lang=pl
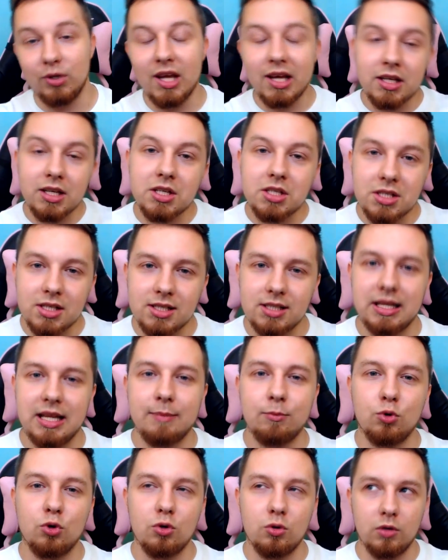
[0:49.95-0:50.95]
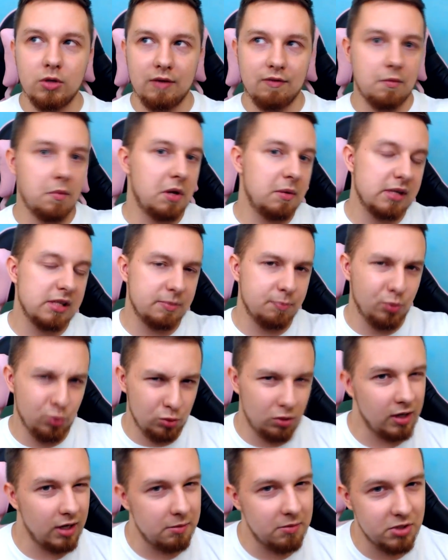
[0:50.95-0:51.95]
Jakiś czas temu, nie wiem, chyba z
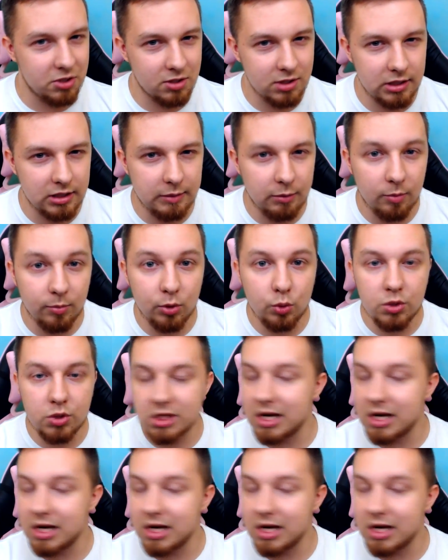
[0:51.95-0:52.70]
półtora miesiąca temu był